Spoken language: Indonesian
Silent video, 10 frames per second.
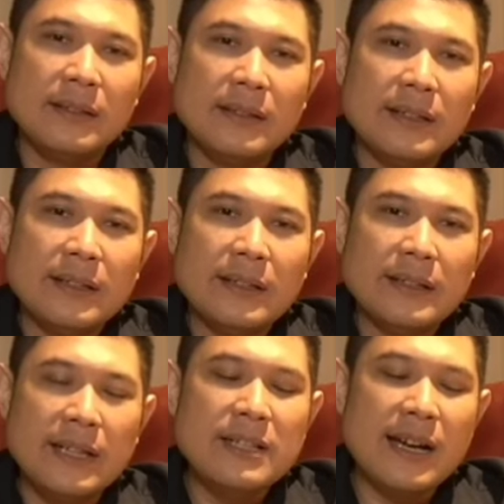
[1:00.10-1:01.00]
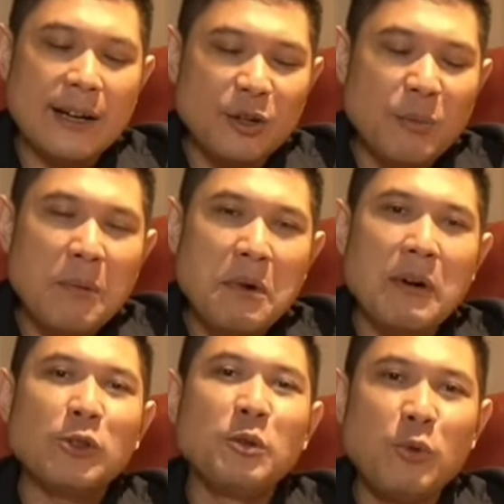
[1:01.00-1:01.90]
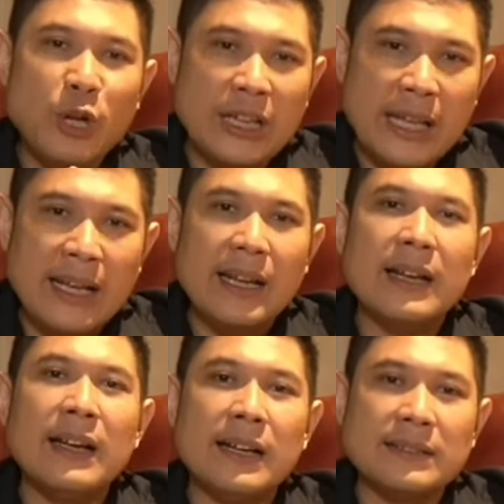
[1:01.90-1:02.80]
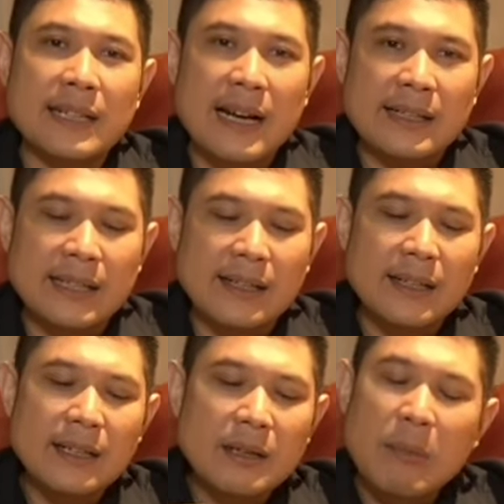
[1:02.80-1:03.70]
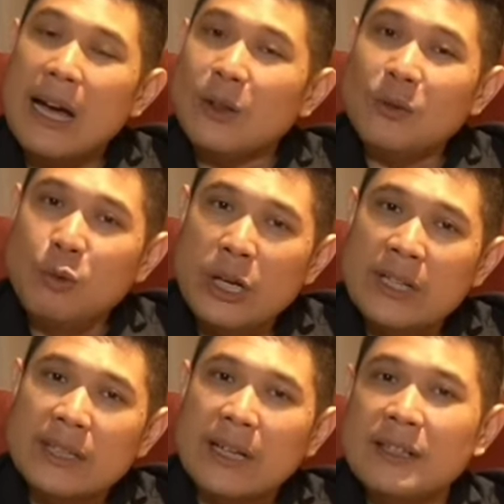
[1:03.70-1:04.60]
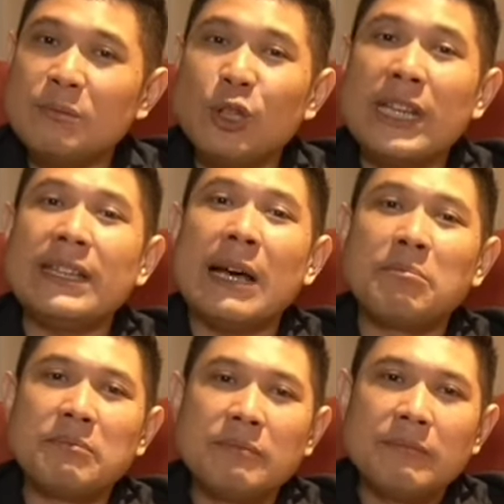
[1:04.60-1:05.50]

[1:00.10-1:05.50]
Hmm. Jadi jangan lupa bahwa tubuh kita ini adalah kecerdasan, maka tubuh ini sering disebut kitab.